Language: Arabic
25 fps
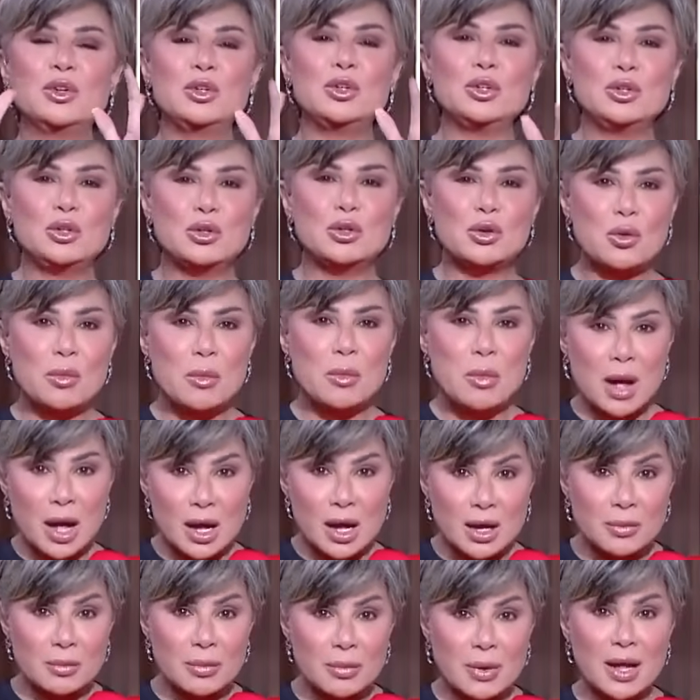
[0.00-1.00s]
كل يوم
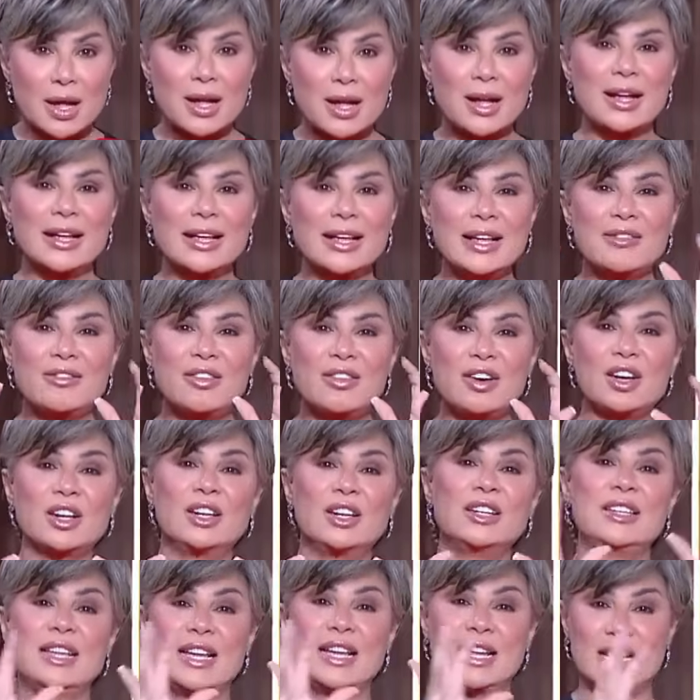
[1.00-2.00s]
اربع هي
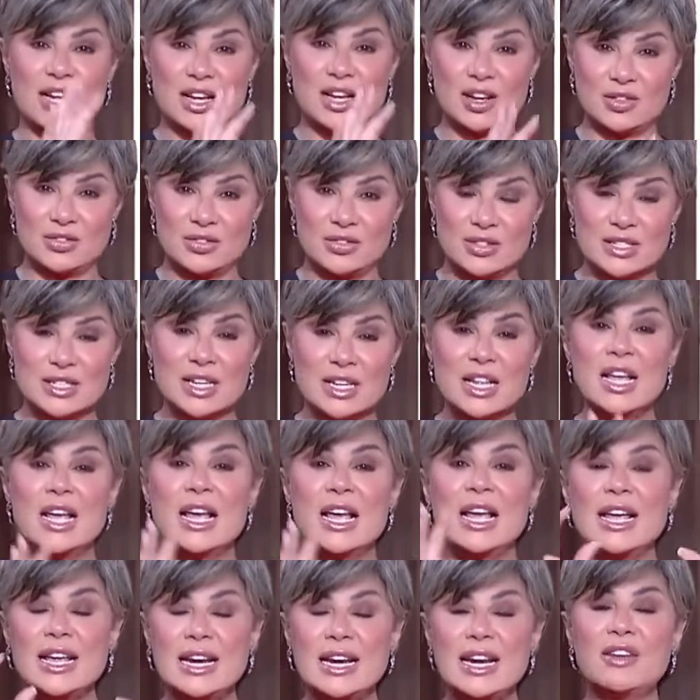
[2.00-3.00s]
فقره هاله حافظ
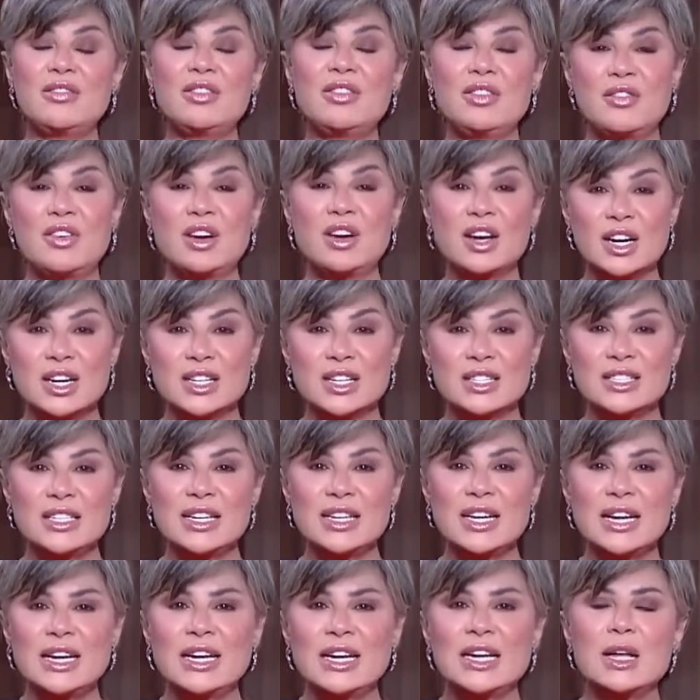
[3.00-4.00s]
هنا في الفقره
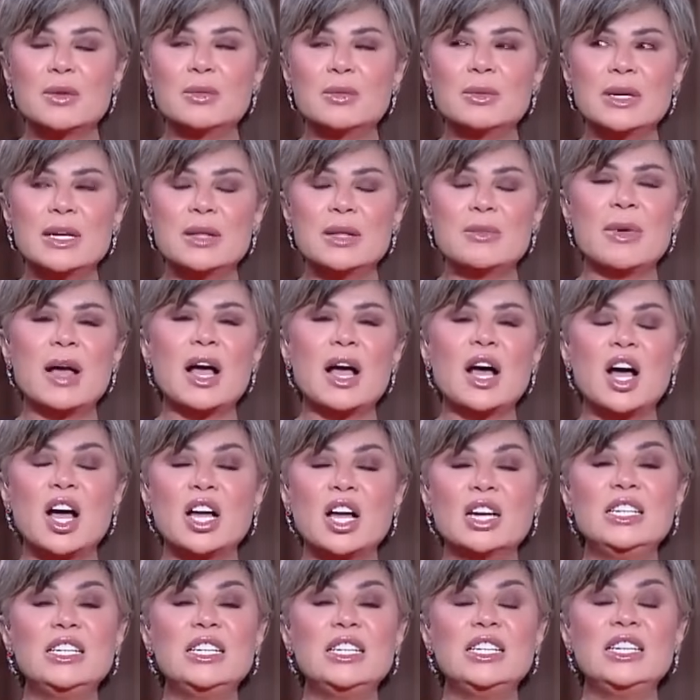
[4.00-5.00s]
دي احنا بنبقى
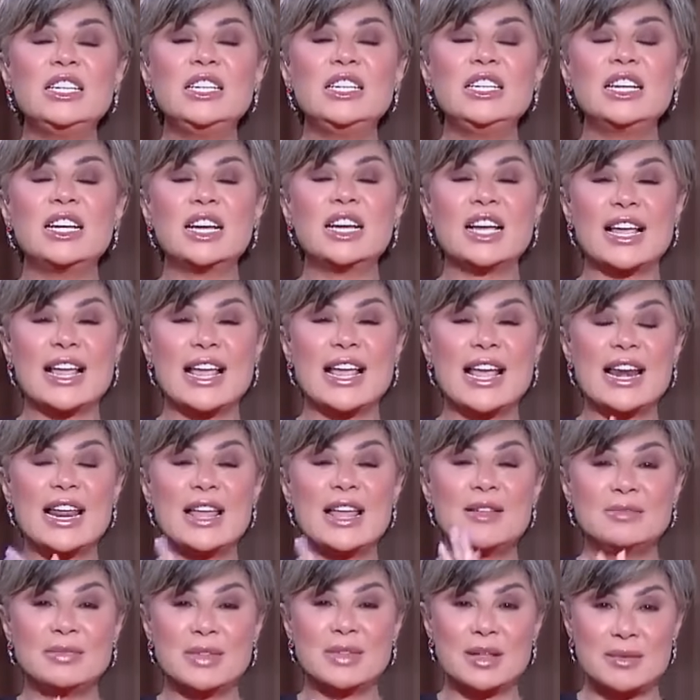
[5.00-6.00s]
قليلين
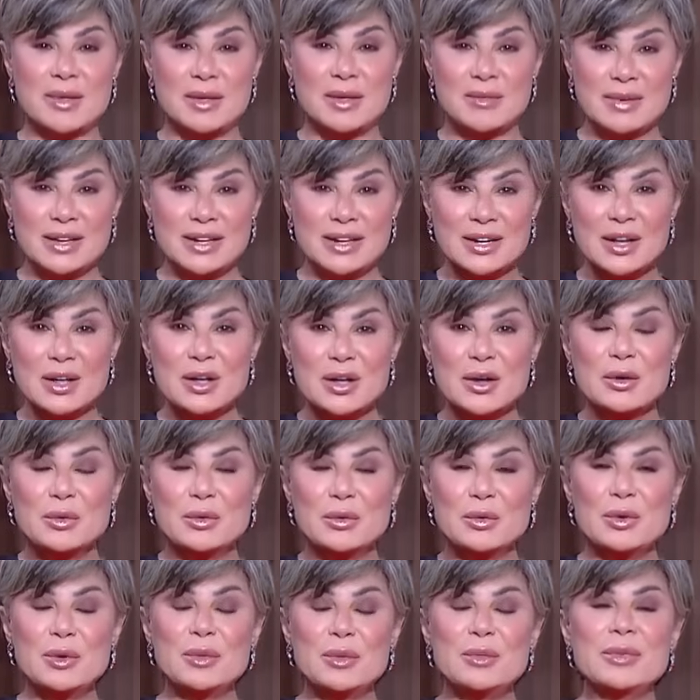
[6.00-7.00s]
الكلام تماما
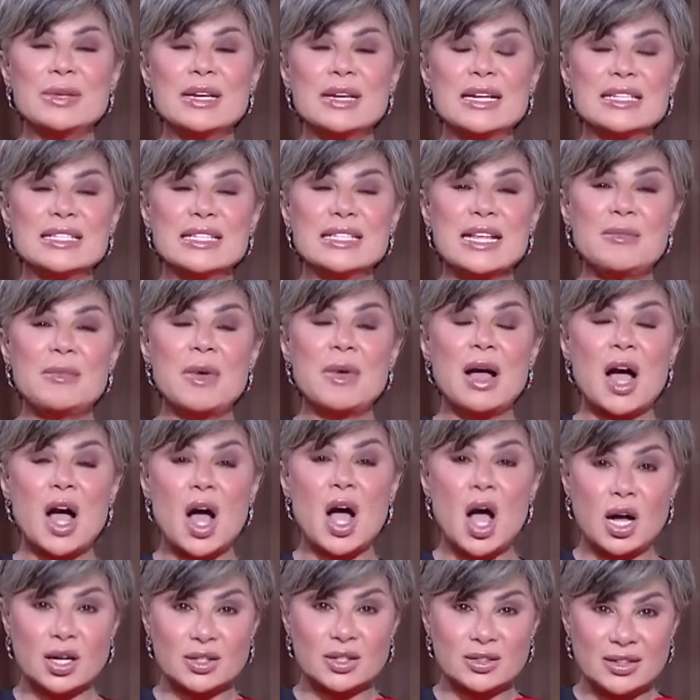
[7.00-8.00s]
وبنستمع
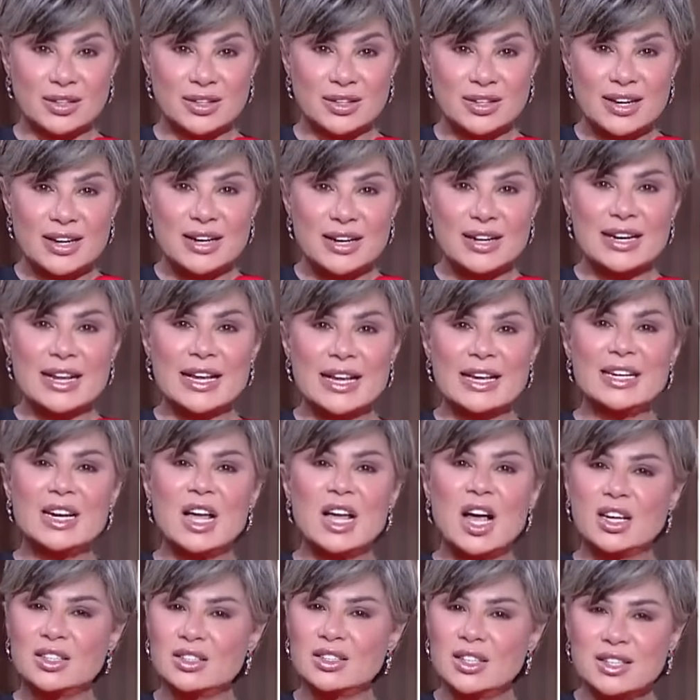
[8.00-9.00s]
اكتر لان
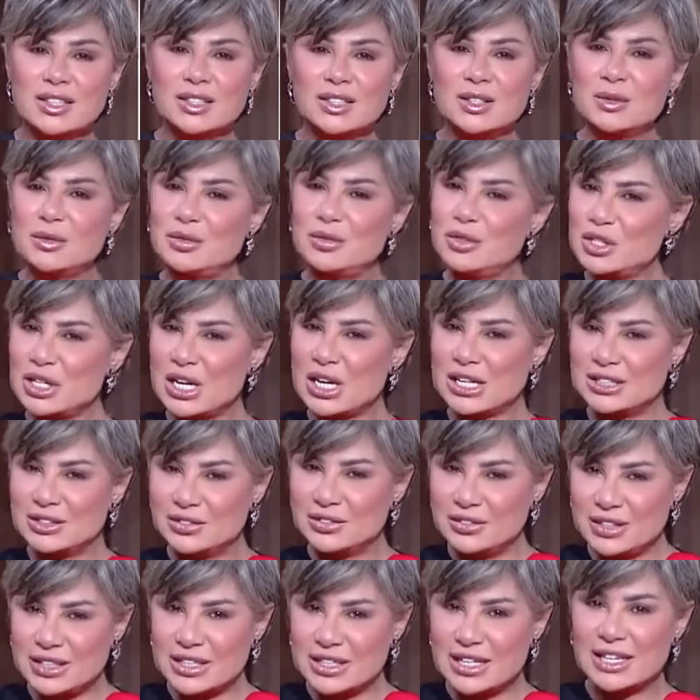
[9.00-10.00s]
اعتقد ان فيش حد
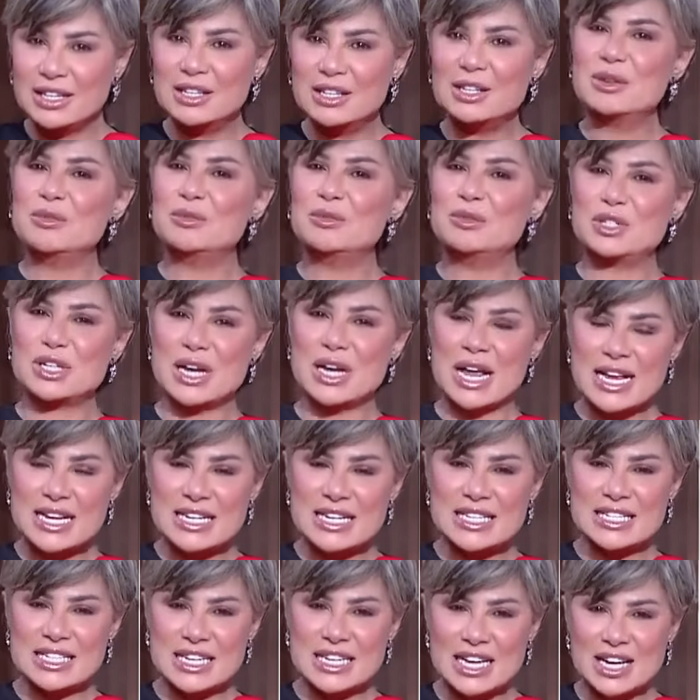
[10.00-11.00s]
فينا مش
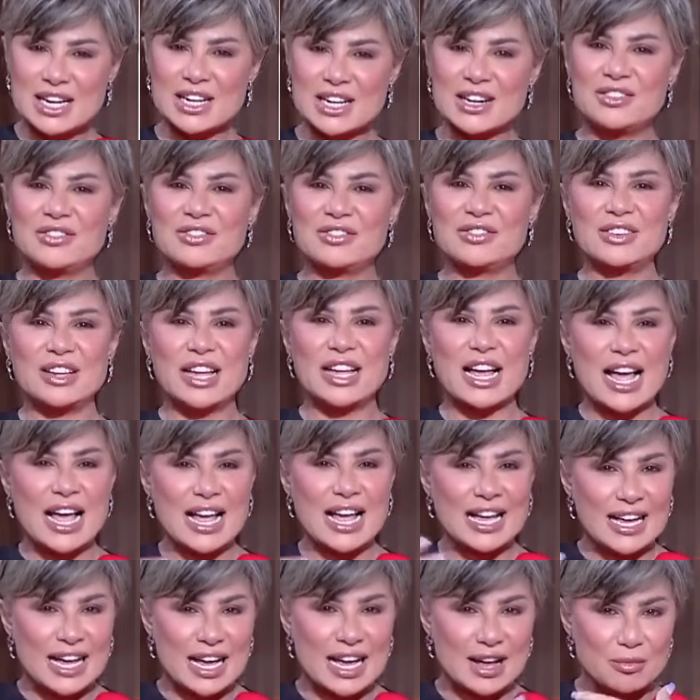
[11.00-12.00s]
عايز يعرف
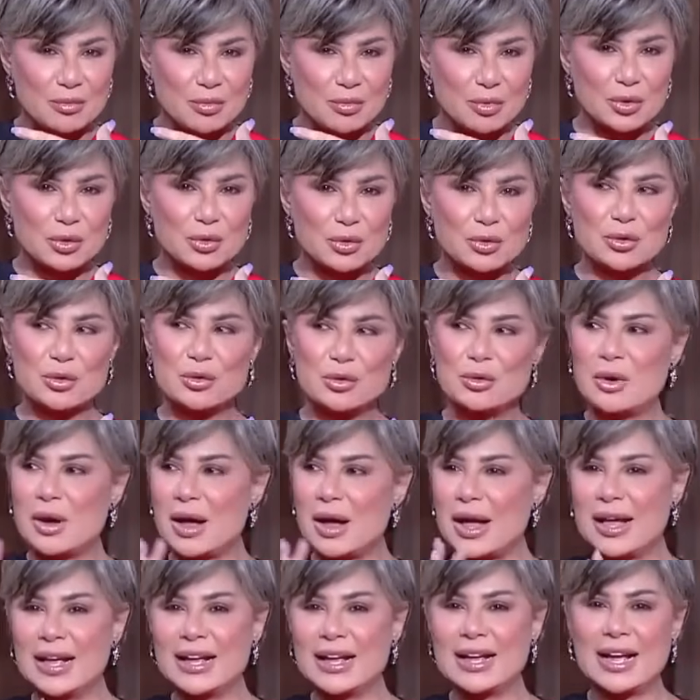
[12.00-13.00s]
حاجه عن برجه
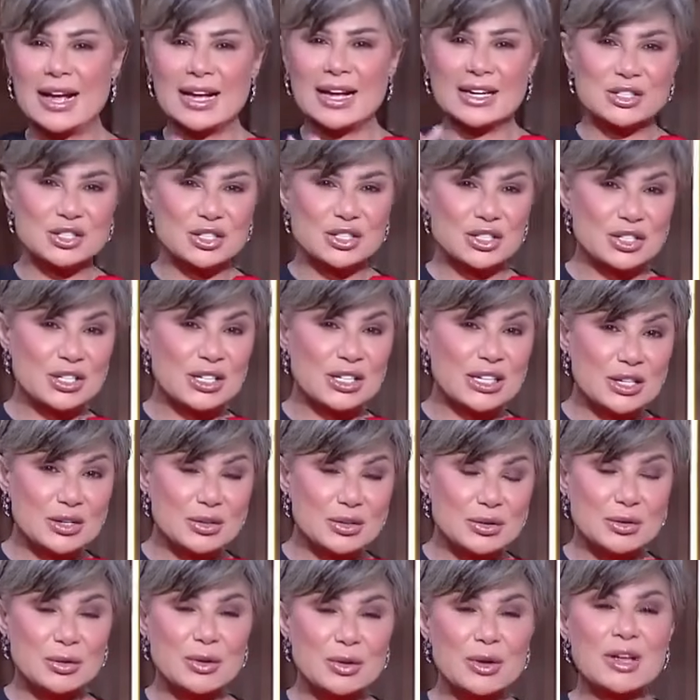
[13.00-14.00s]
وحاجه عن
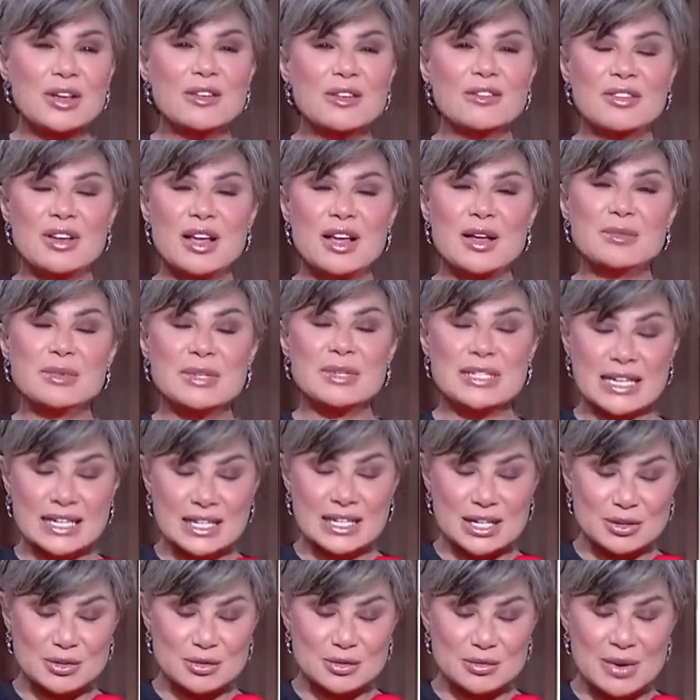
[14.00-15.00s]
شريكه
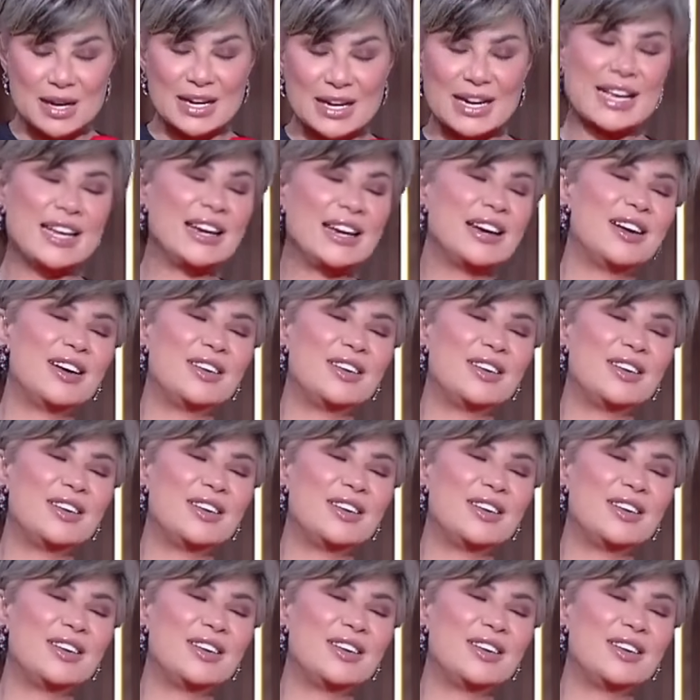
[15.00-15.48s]
فبيسعدنا يكون معانا هاله